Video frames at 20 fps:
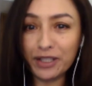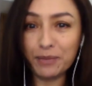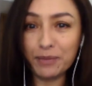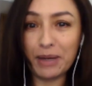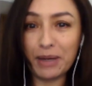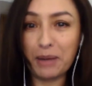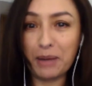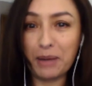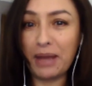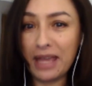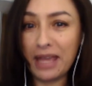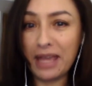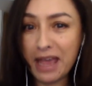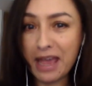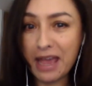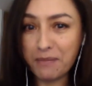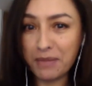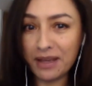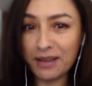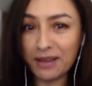by
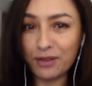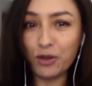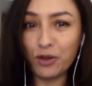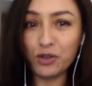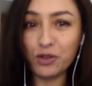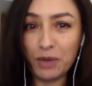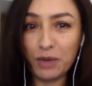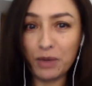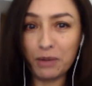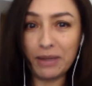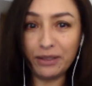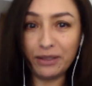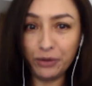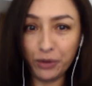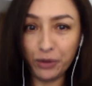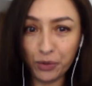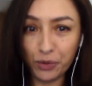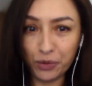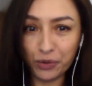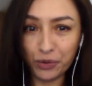PIM
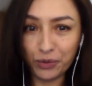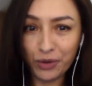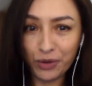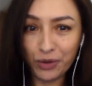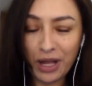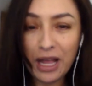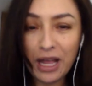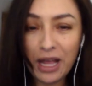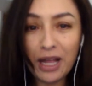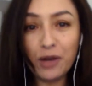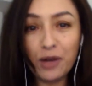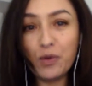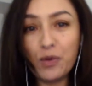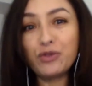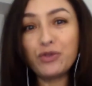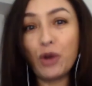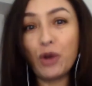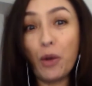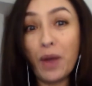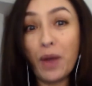2021,
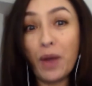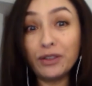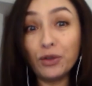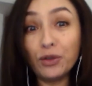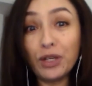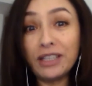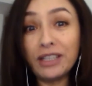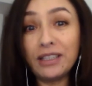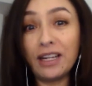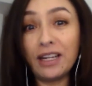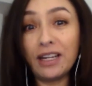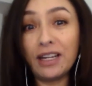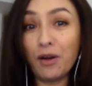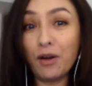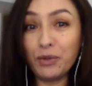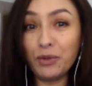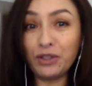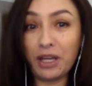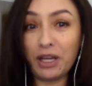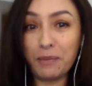nuestro evento que tiene
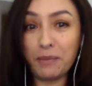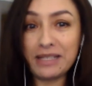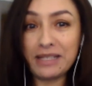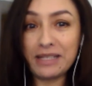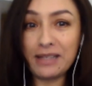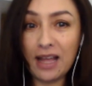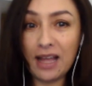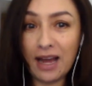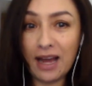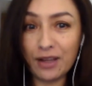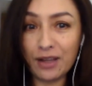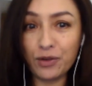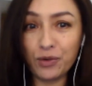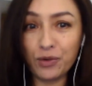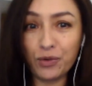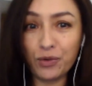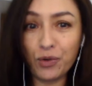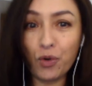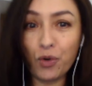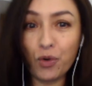como tema este año
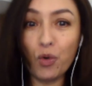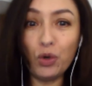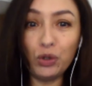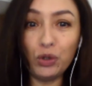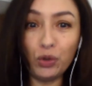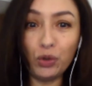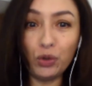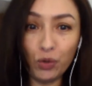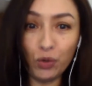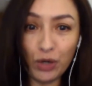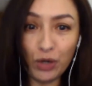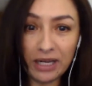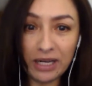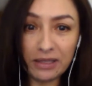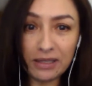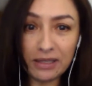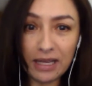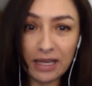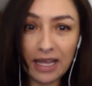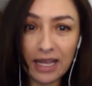Cultura
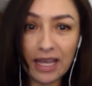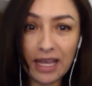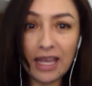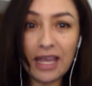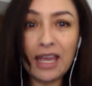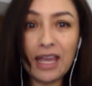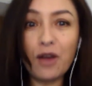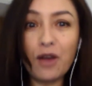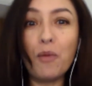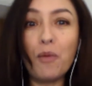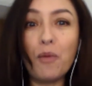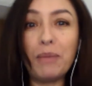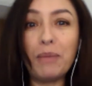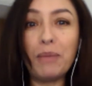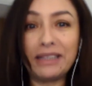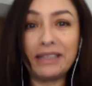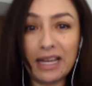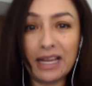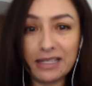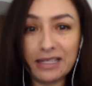y
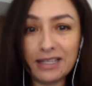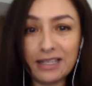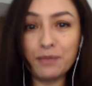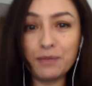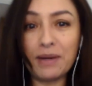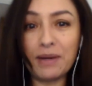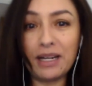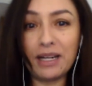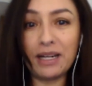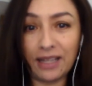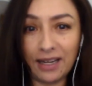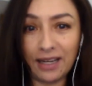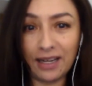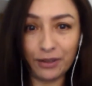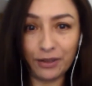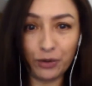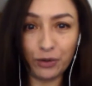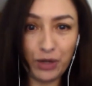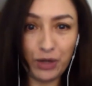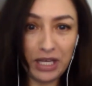competencias para el
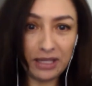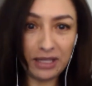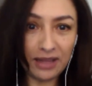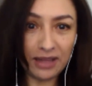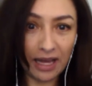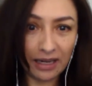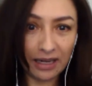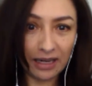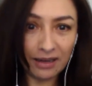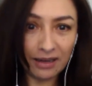talento digital.